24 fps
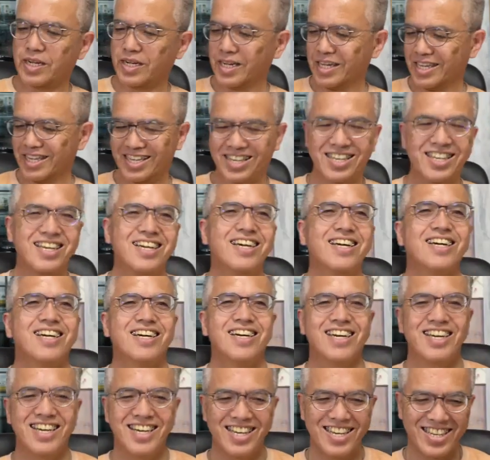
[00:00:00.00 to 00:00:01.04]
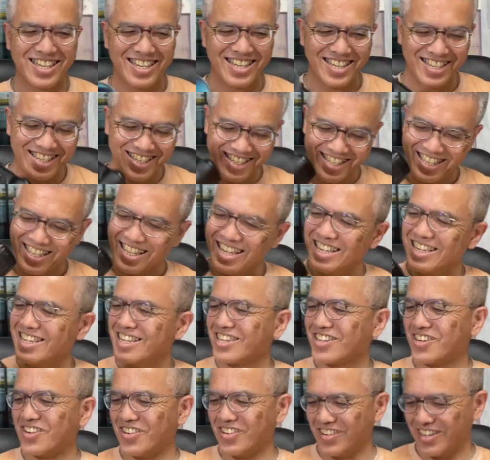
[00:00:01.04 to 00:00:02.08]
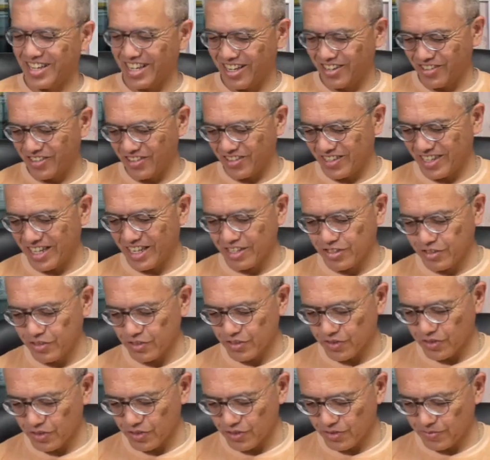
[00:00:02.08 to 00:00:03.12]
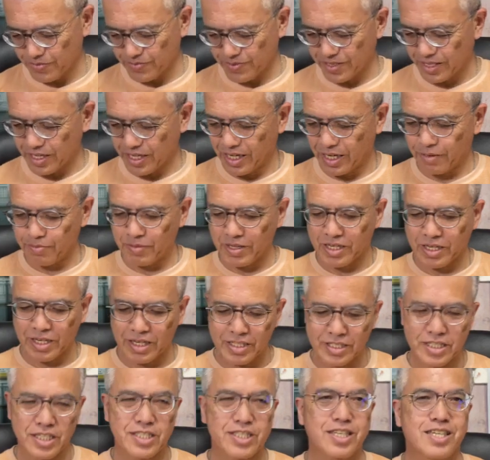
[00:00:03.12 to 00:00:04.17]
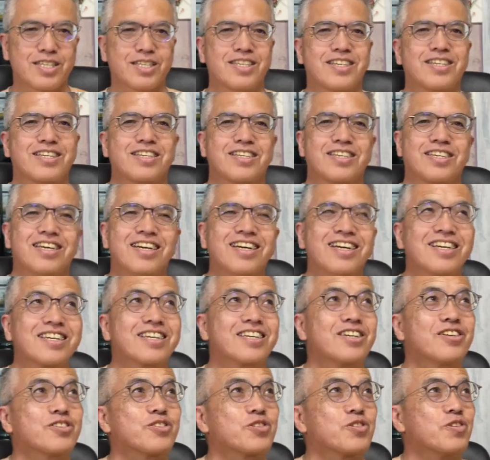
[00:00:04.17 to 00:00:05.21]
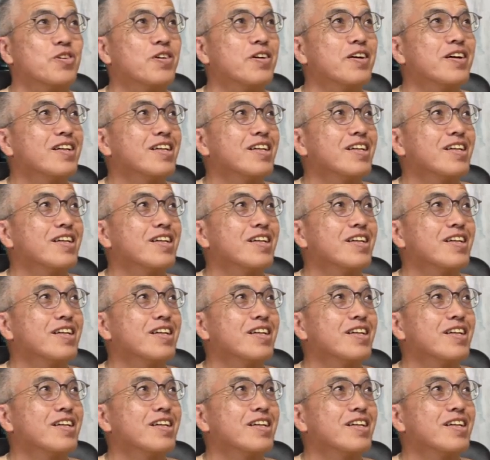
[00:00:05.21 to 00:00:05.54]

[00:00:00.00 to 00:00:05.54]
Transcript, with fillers: い、ニコン F100 と、あんまりからシャッター切ると、